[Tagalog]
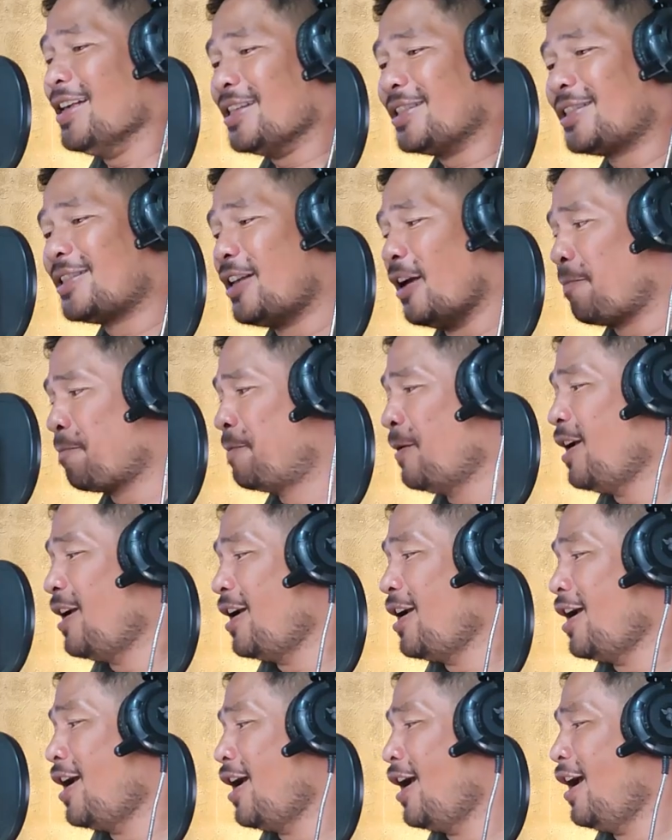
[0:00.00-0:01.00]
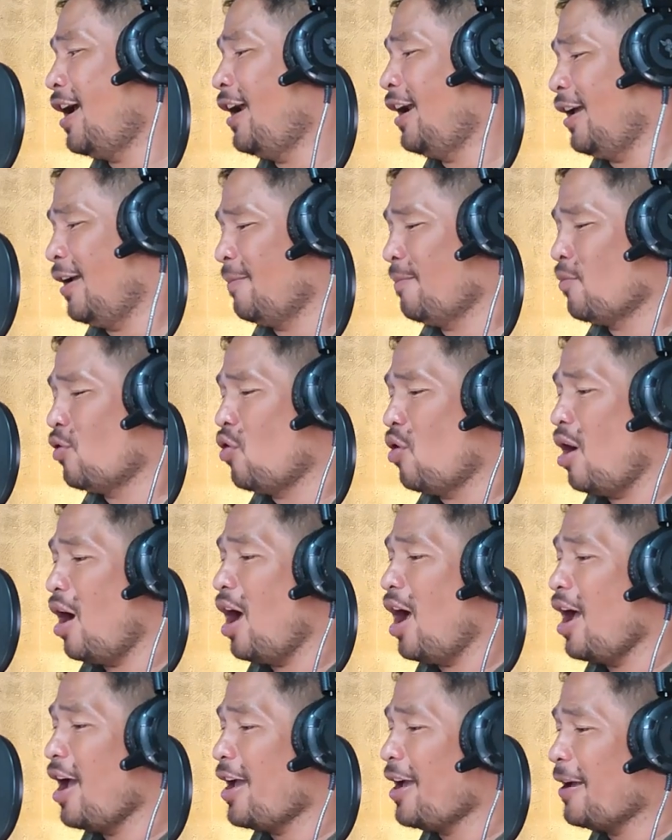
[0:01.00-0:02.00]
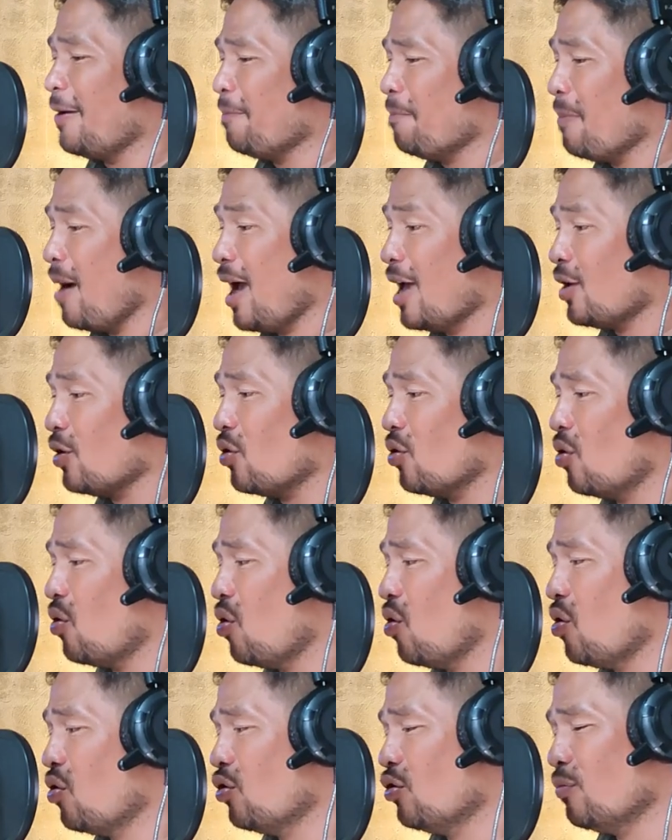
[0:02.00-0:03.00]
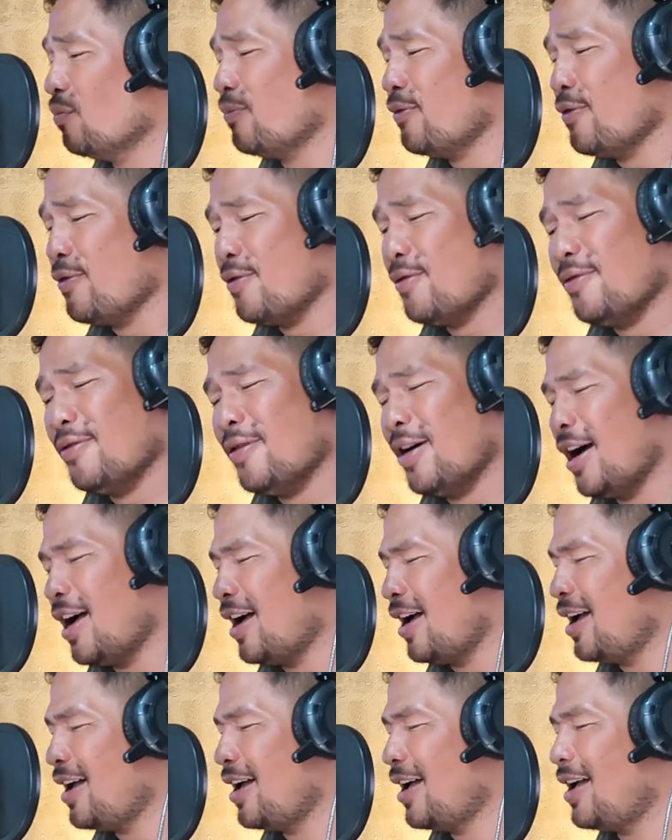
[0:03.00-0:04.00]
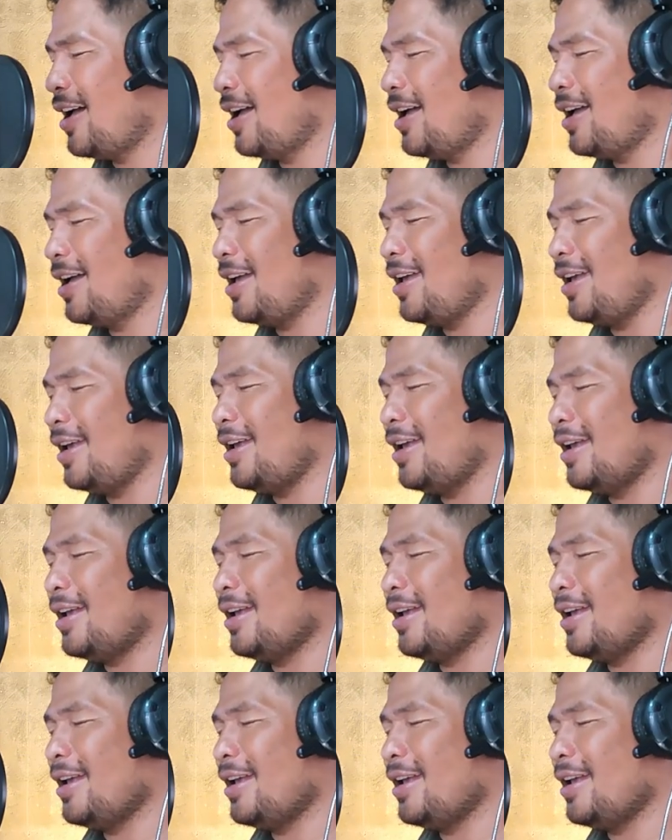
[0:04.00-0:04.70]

Sa piling mo ay mayroong buhay